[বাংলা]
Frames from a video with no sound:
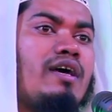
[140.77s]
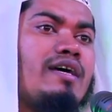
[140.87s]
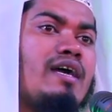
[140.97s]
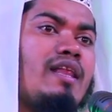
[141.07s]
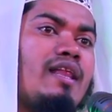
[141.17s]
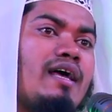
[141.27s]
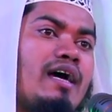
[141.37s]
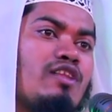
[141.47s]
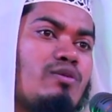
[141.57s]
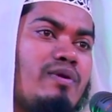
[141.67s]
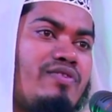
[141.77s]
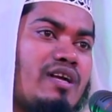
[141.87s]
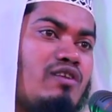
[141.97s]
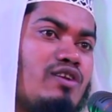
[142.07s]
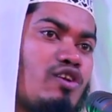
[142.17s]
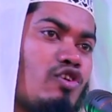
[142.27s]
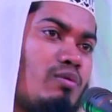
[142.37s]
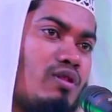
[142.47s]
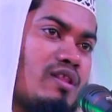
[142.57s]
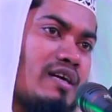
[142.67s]
হে আল্লাহ তুমি ফেরাউনের
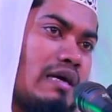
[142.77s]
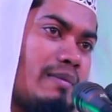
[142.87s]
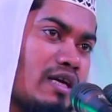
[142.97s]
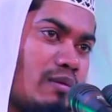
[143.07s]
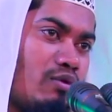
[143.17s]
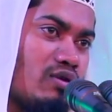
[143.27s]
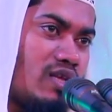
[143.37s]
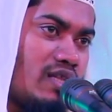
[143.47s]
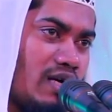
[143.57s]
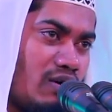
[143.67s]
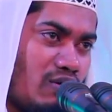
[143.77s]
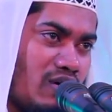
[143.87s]
কবল থেকে আমাকে মুক্তি দাও